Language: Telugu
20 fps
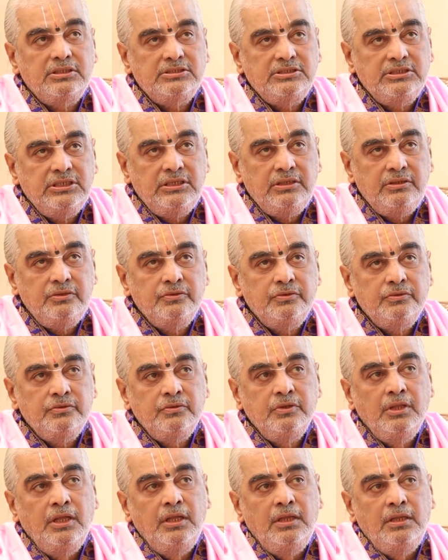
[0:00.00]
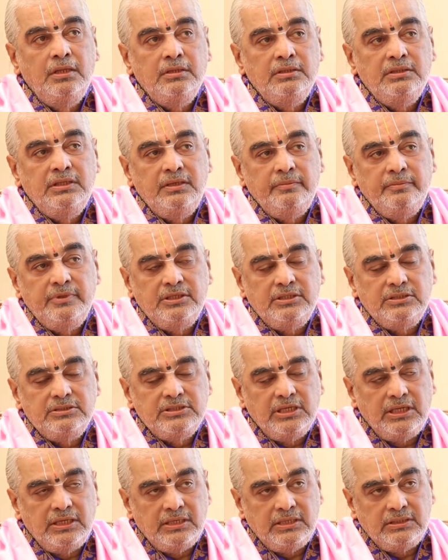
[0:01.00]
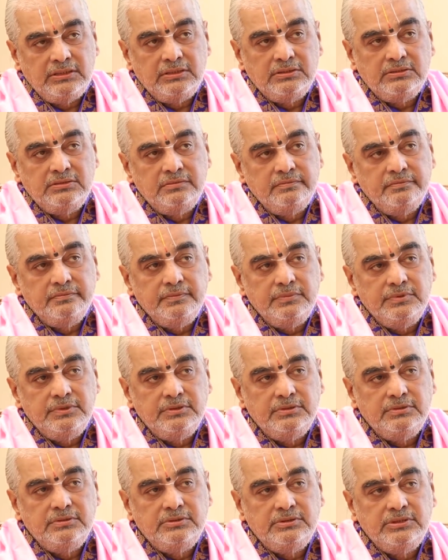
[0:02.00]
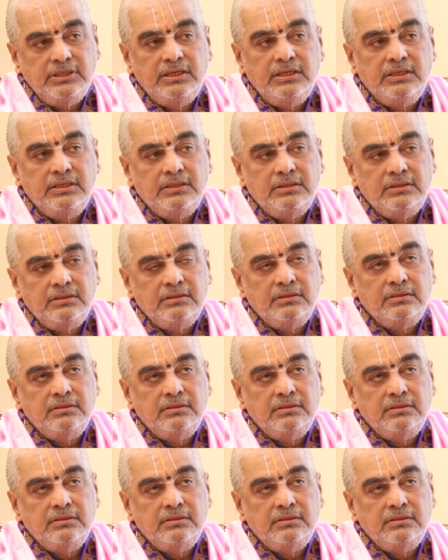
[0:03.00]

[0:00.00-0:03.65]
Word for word: రష్యాలో దీని మీద చాలా చాలా